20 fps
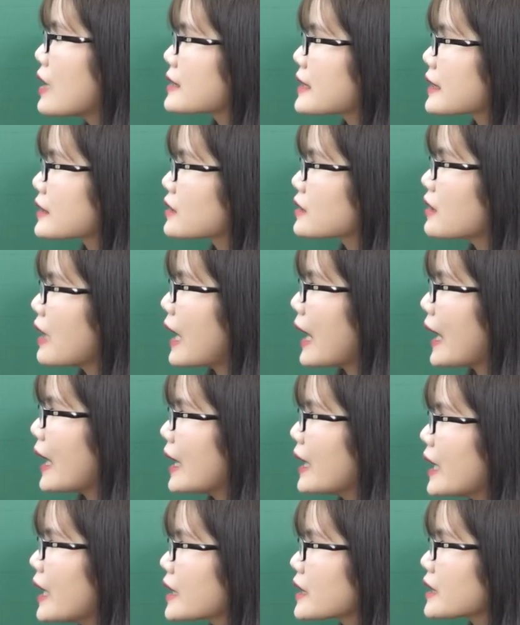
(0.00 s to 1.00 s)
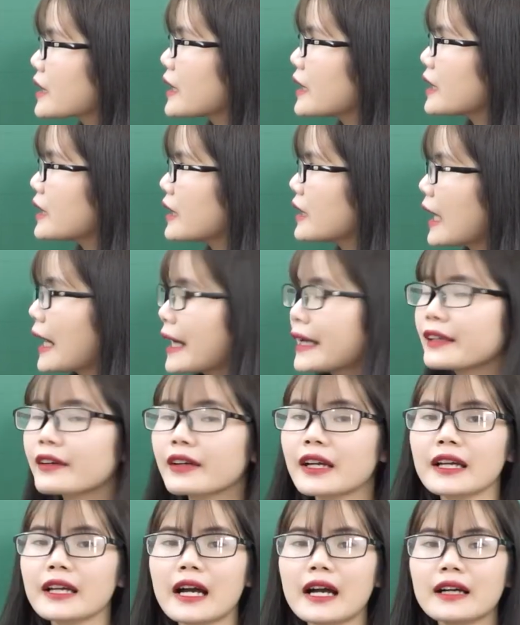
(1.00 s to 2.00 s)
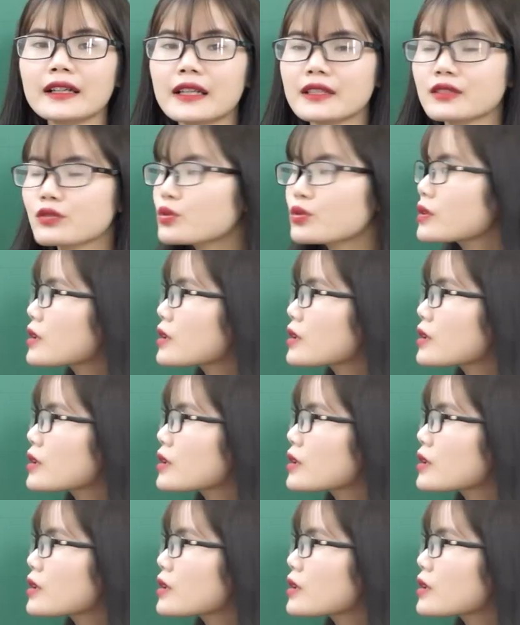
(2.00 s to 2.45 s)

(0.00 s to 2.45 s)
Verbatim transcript: Dạng thứ hai là tính hay là cách khác là rút